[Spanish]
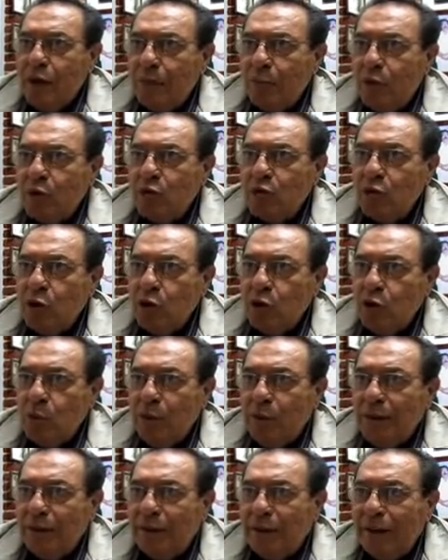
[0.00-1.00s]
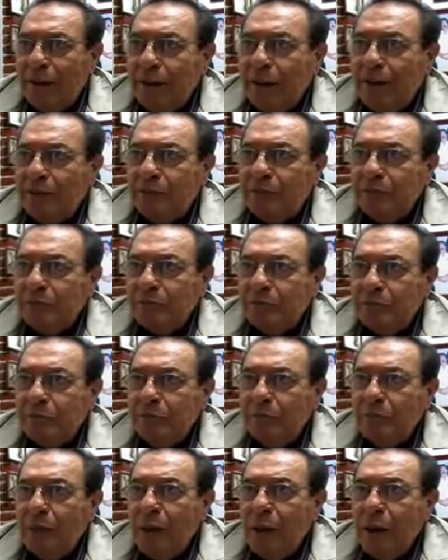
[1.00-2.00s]
Posteriormente
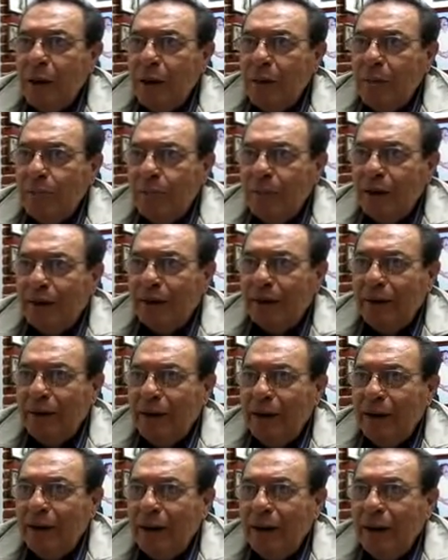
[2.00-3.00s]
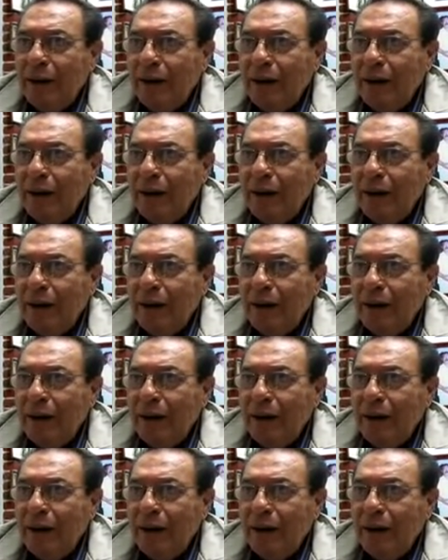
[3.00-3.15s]
viene